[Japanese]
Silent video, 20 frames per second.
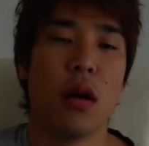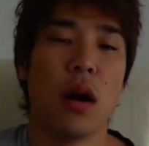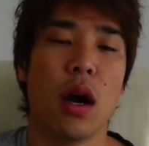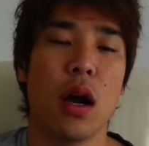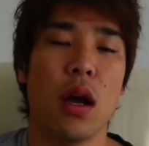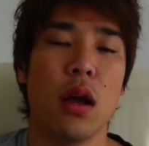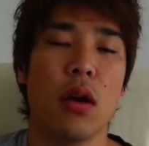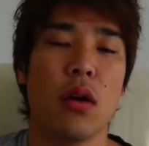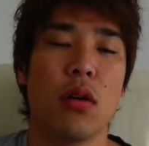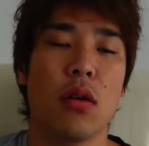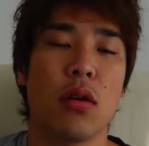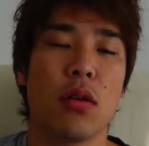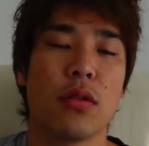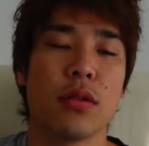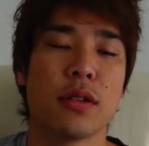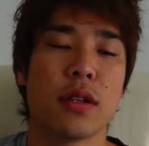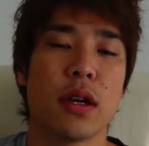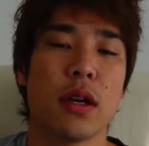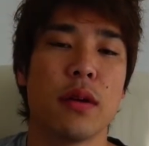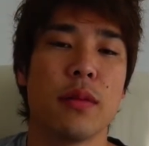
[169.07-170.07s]
おはよう
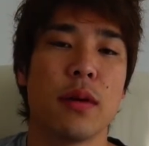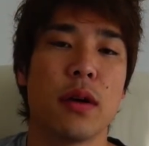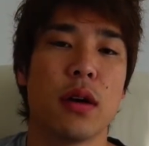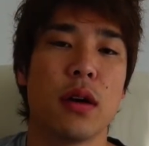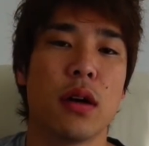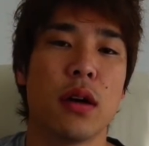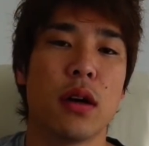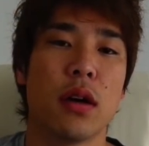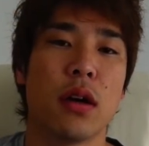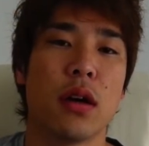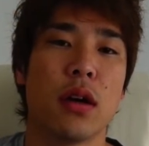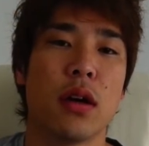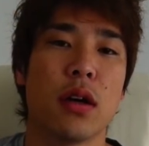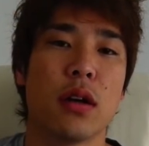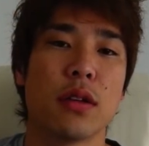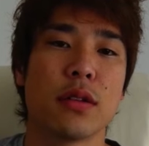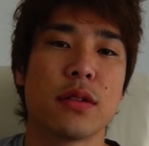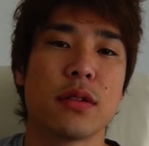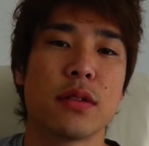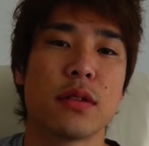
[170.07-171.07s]
ござい
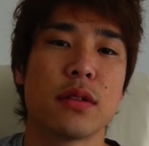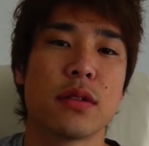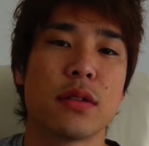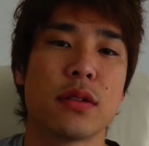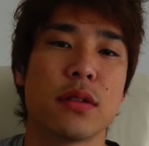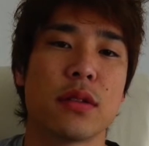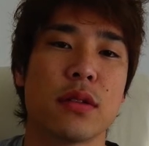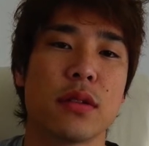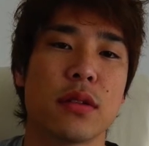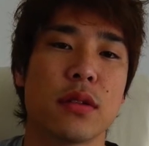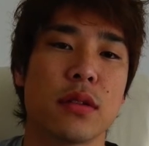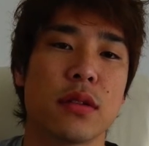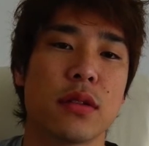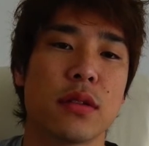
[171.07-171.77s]
ます。